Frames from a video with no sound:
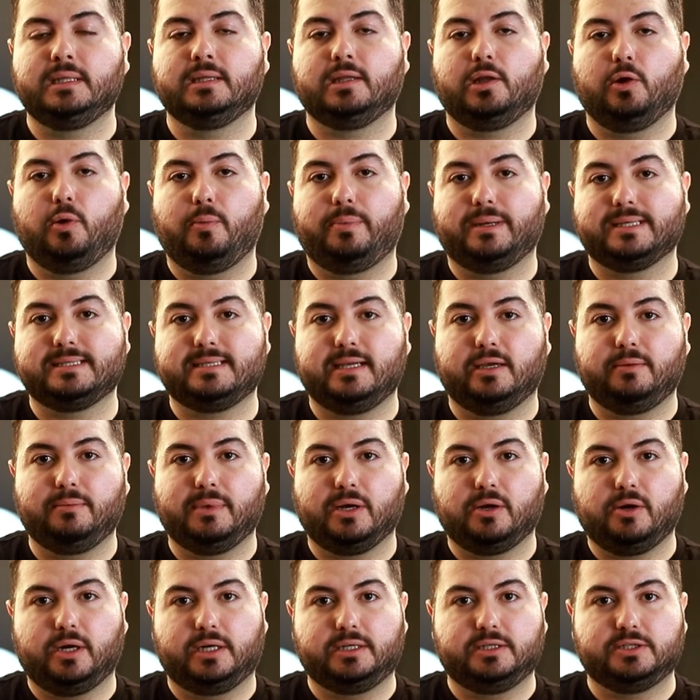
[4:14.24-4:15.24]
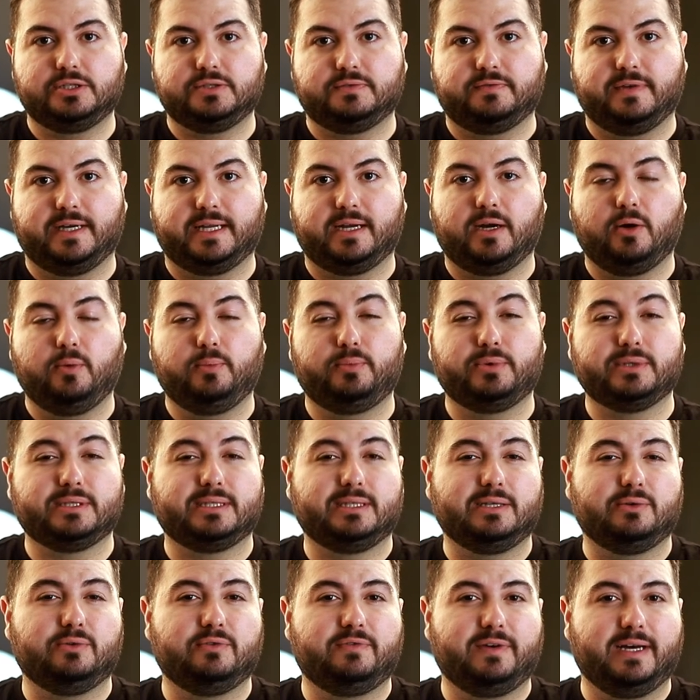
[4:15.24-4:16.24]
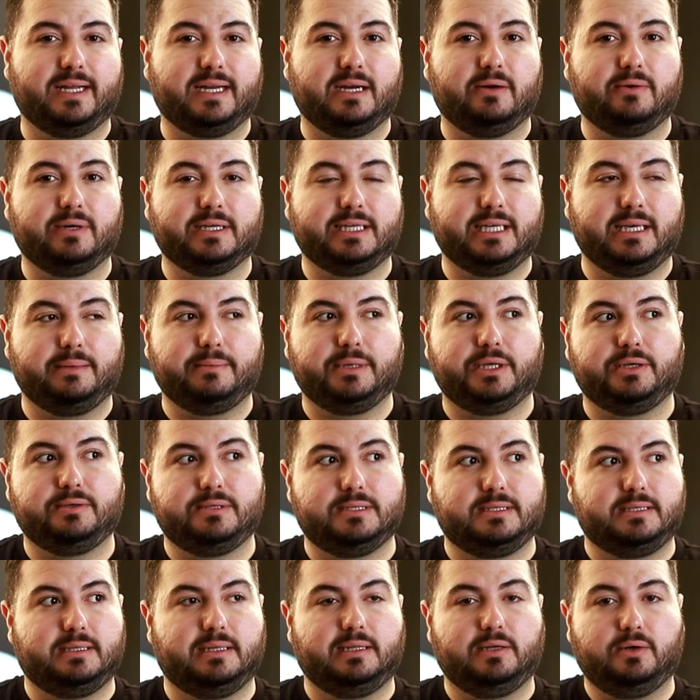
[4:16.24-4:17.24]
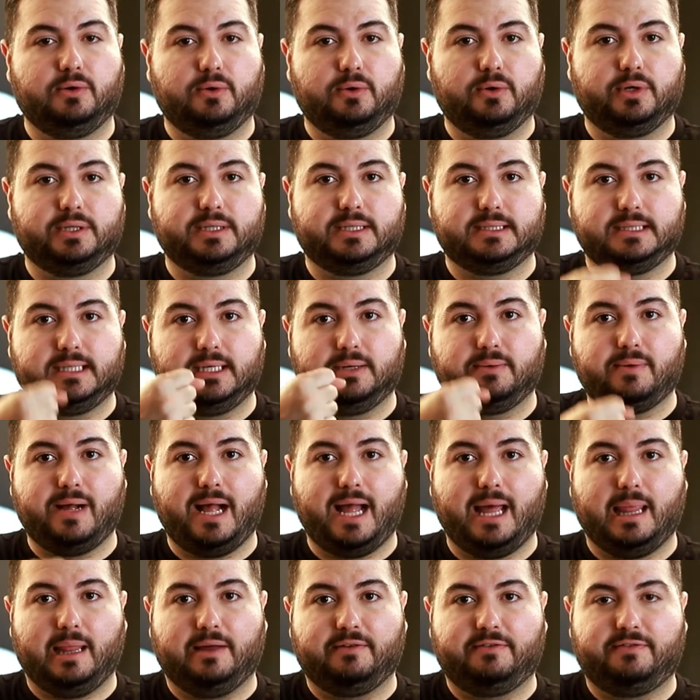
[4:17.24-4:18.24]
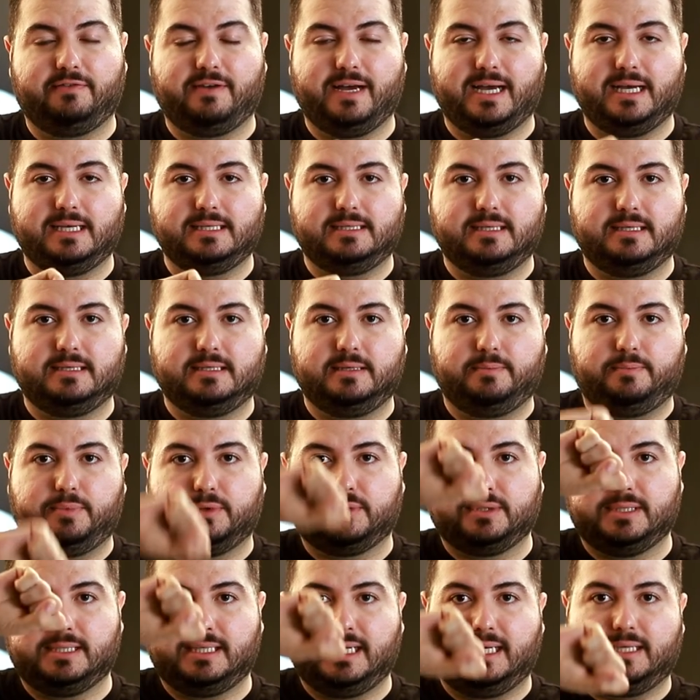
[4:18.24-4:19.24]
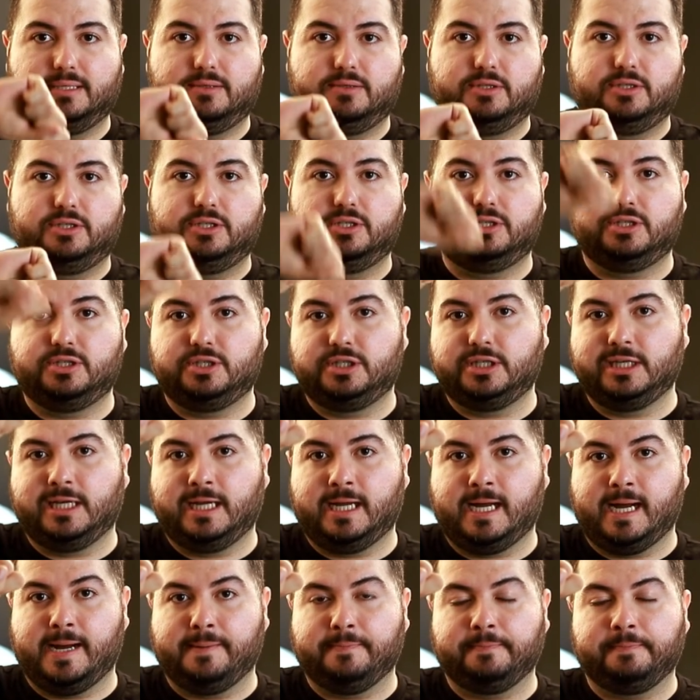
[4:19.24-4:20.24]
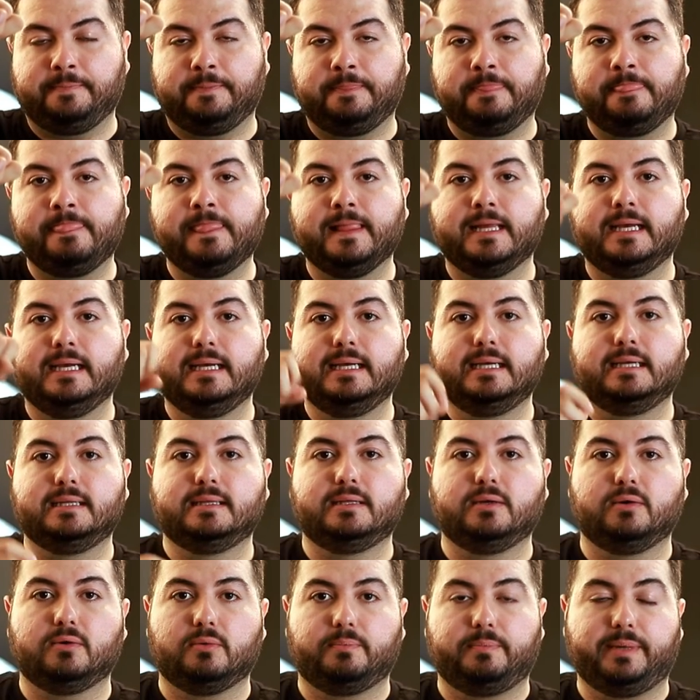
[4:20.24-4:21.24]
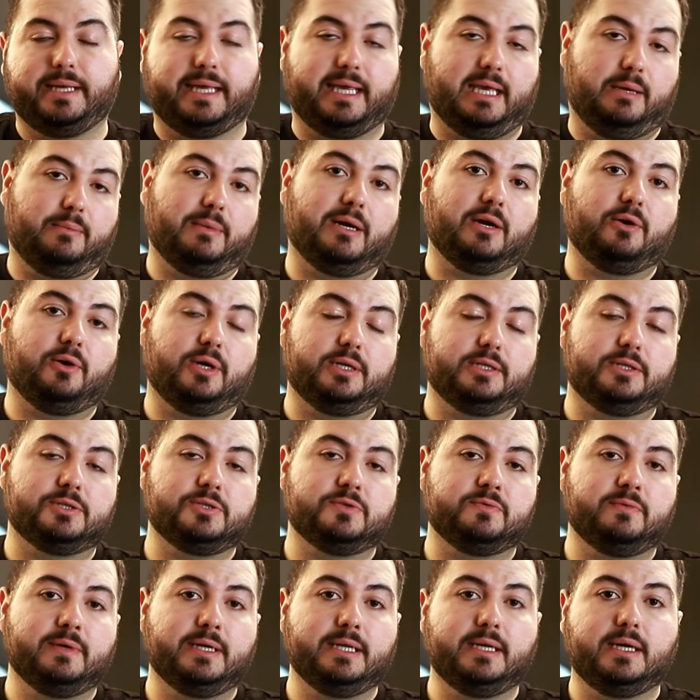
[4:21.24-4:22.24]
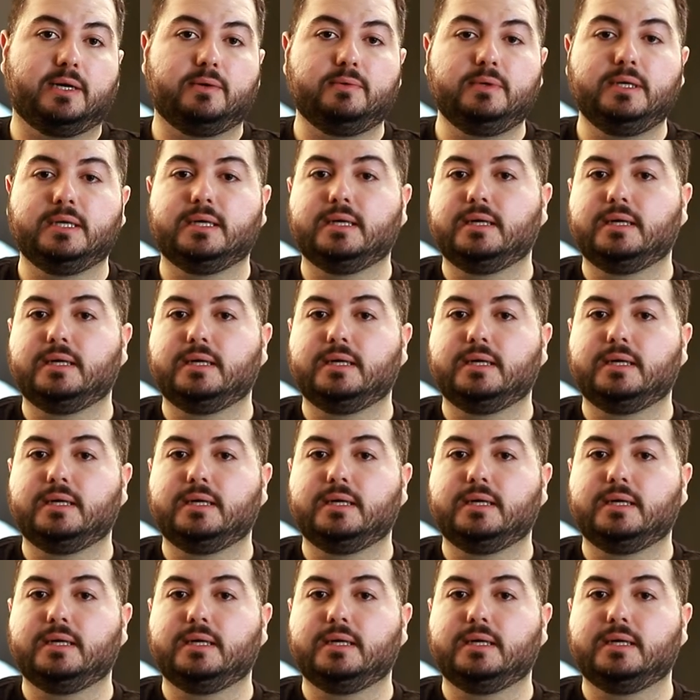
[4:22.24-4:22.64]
Então eu passei uma corda de varal porque o varal aqui é meio de silicone, então ela faz esse processo de esticar. Então eu peguei uma corda de varal,